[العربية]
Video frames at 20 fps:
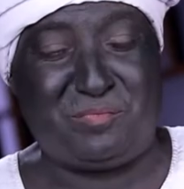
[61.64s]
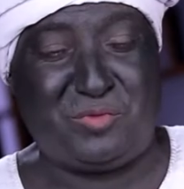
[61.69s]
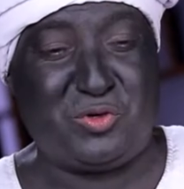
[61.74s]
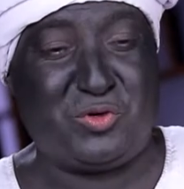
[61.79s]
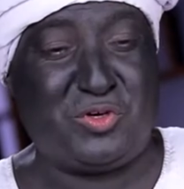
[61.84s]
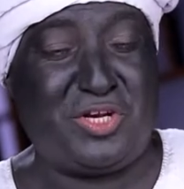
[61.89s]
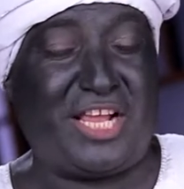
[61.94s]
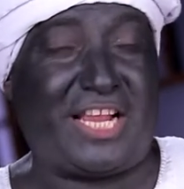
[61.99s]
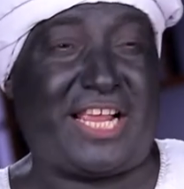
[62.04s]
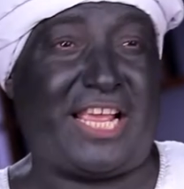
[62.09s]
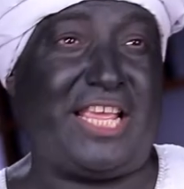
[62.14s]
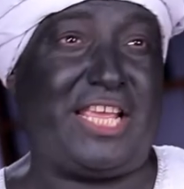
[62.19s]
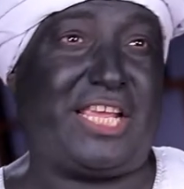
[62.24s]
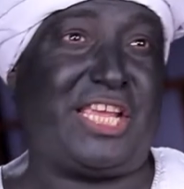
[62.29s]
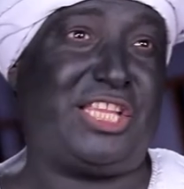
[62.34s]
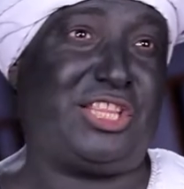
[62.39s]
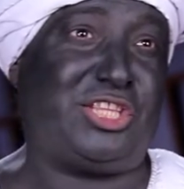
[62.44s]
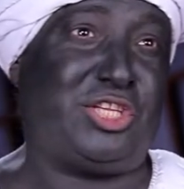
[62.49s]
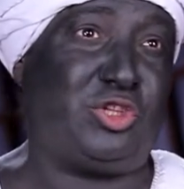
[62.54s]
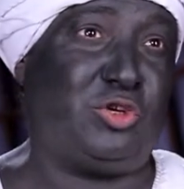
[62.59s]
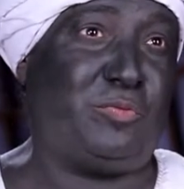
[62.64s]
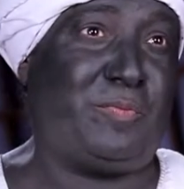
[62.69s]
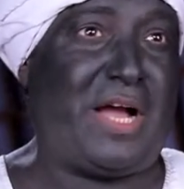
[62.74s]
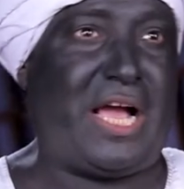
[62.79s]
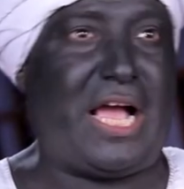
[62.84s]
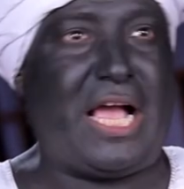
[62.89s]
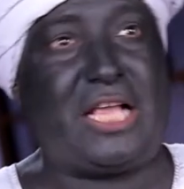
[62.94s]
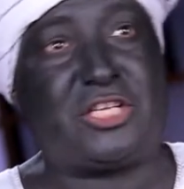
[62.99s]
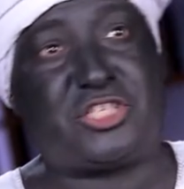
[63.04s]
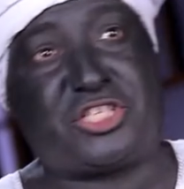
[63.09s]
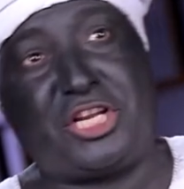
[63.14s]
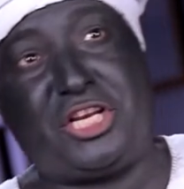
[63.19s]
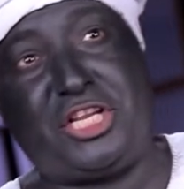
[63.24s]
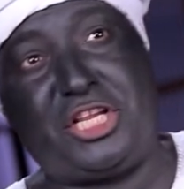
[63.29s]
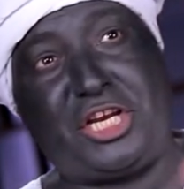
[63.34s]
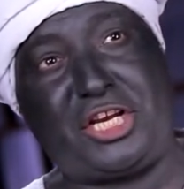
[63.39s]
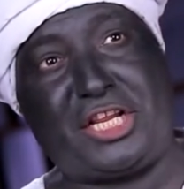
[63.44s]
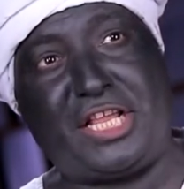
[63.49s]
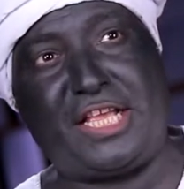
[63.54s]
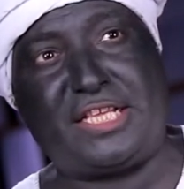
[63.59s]
بيقول لك هيجددوا معاه عشان
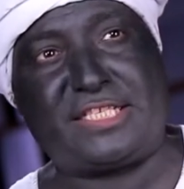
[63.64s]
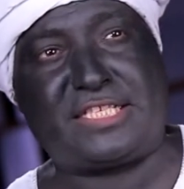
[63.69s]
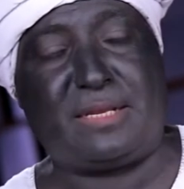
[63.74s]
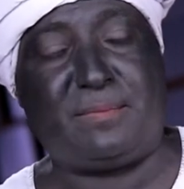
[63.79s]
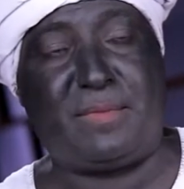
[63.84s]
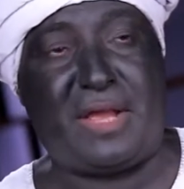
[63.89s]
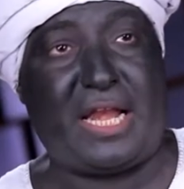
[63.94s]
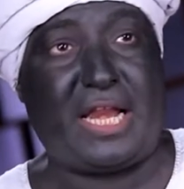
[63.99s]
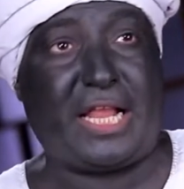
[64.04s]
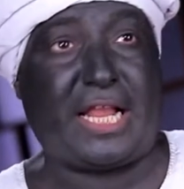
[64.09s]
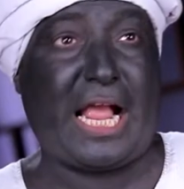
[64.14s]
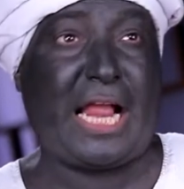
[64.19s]
يرجع الزمالك